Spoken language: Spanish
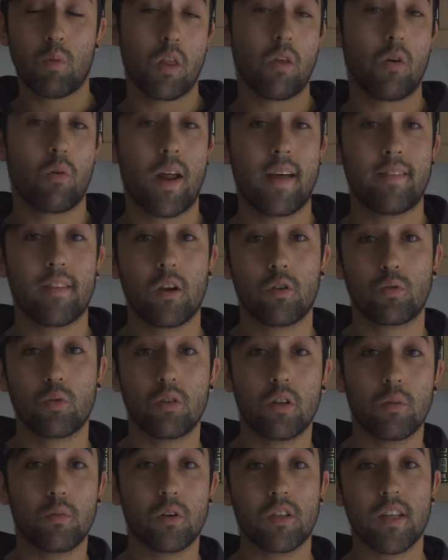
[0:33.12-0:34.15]
Bueno, durante los
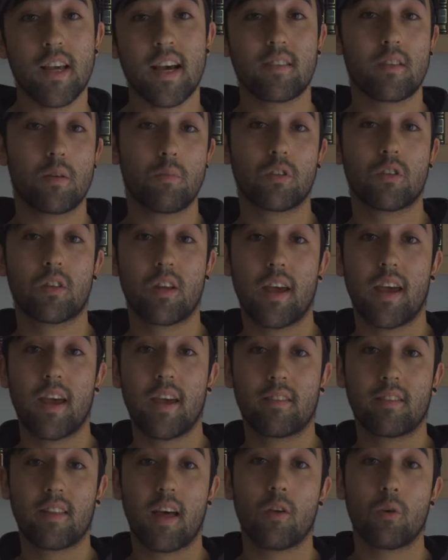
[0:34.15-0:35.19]
últimos días hemos eh,
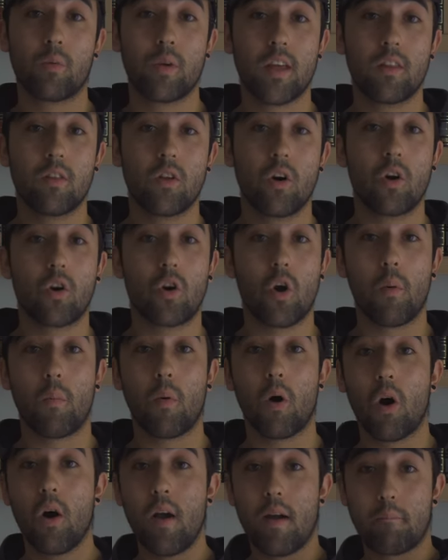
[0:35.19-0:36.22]
estado viendo
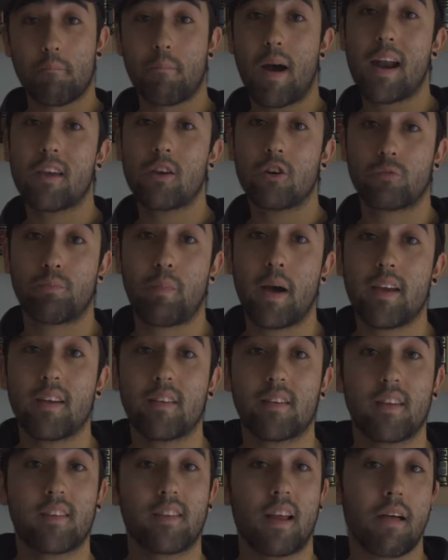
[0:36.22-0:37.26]
cómo varios
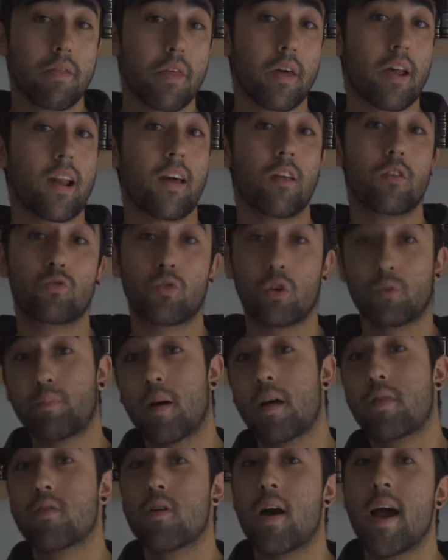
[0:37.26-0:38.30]
países han cerrado su
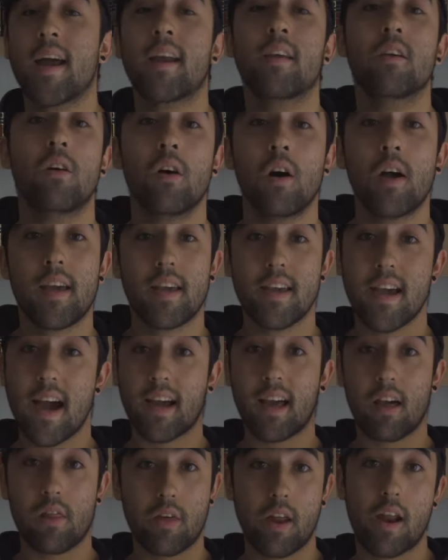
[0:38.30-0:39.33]
espacio aéreo y han
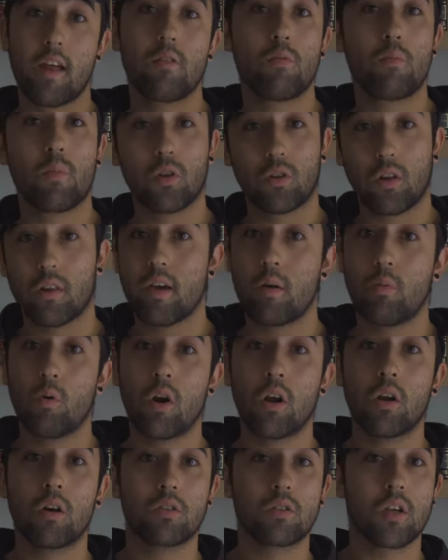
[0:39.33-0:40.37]
cancelado un montón de
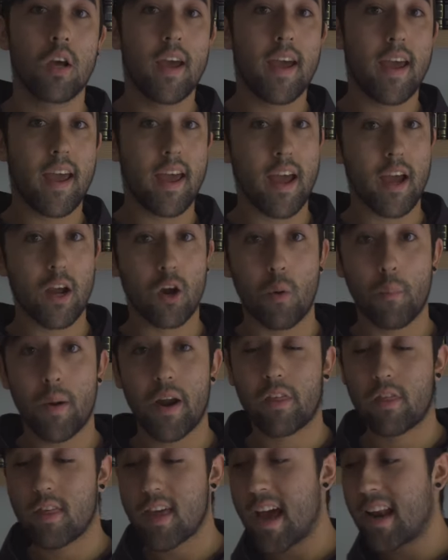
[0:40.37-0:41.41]
vuelos
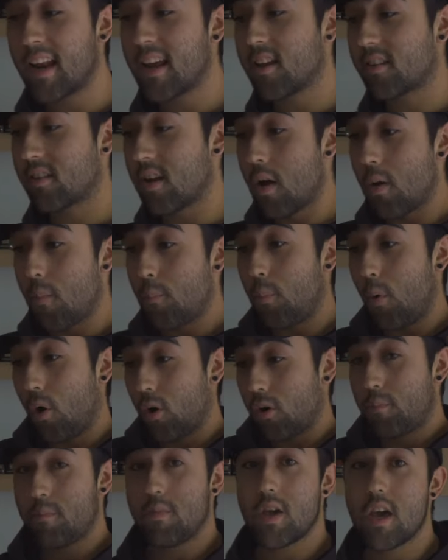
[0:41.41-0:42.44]
comerciales
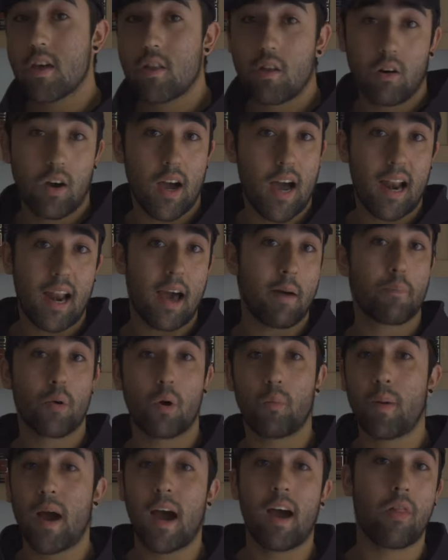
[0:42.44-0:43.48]
por miedo a la
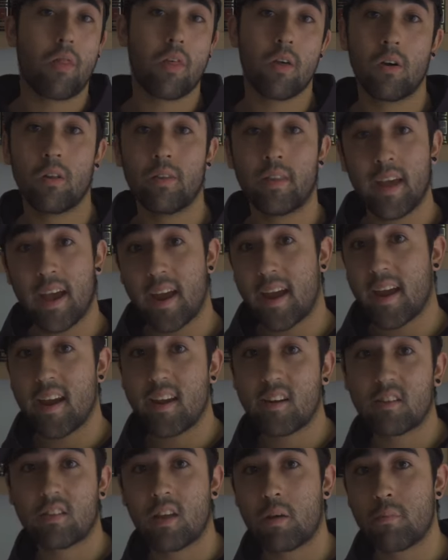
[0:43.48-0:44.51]
propagación de
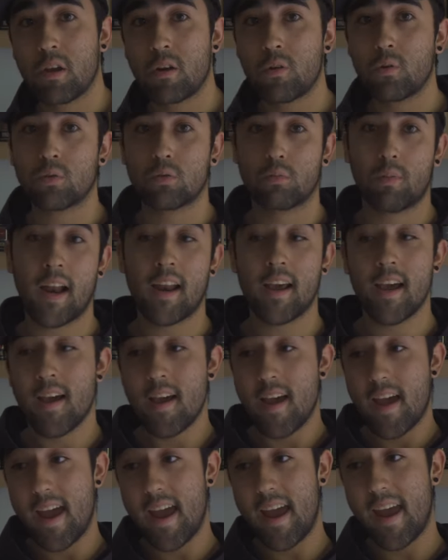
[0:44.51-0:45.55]
este virus, ¿vale?
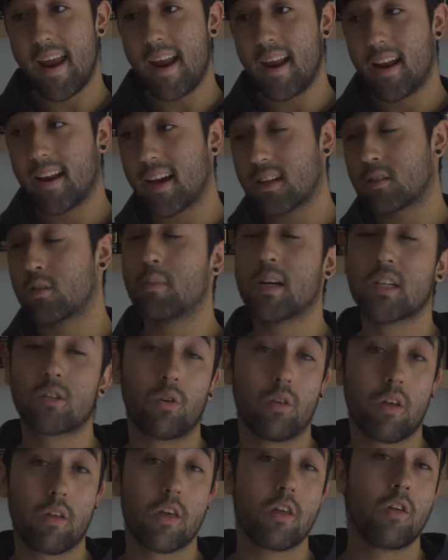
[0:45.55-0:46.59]
El caso más
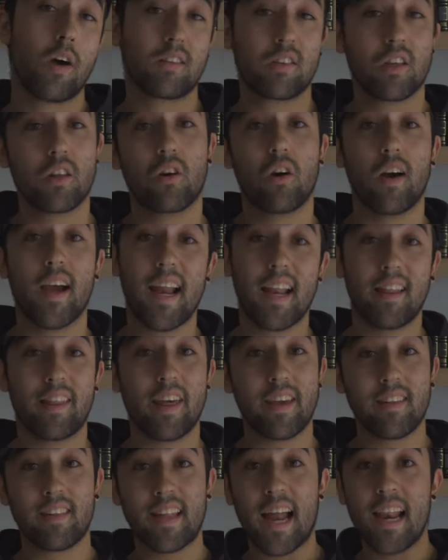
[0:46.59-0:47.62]
conocido ha sido el
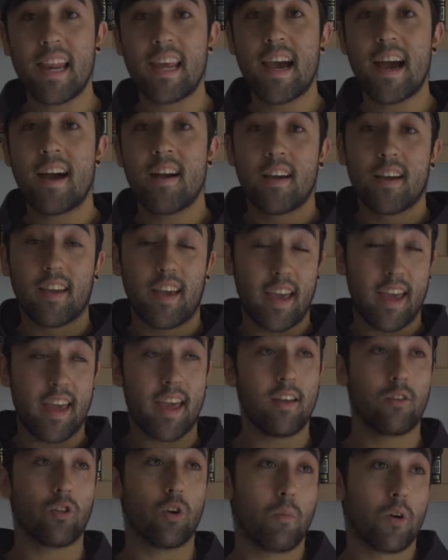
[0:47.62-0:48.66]
de Italia,
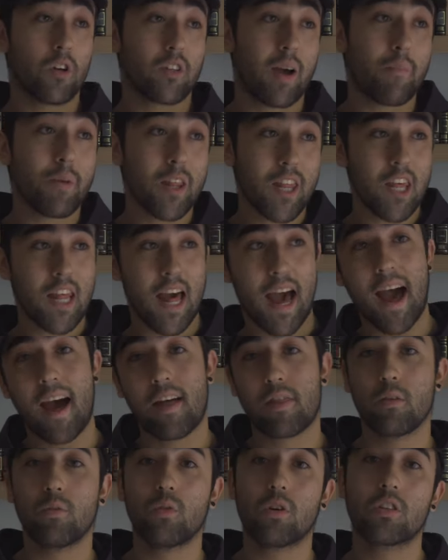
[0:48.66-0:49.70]
que tomó esa medida
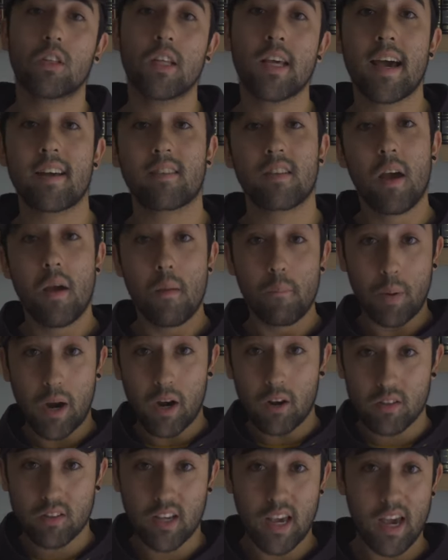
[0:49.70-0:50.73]
hace unos días,
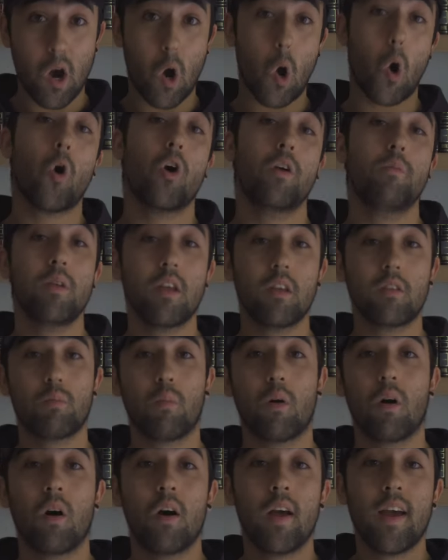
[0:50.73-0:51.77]
pero es que hoy
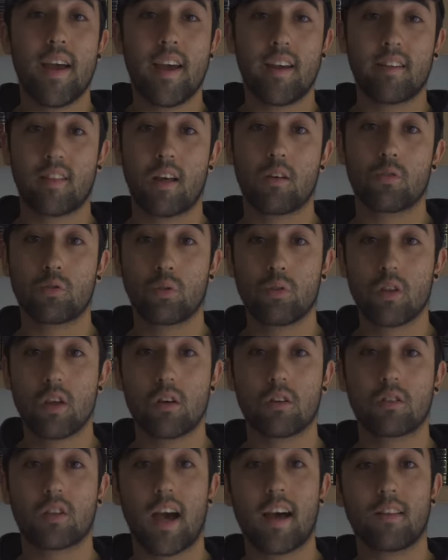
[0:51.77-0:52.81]
mismo Estados
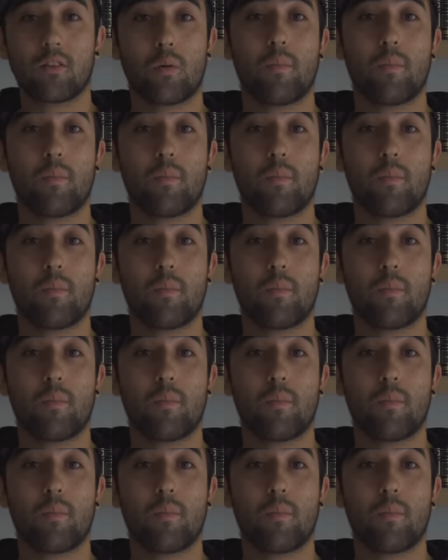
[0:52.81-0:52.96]
Unidos ha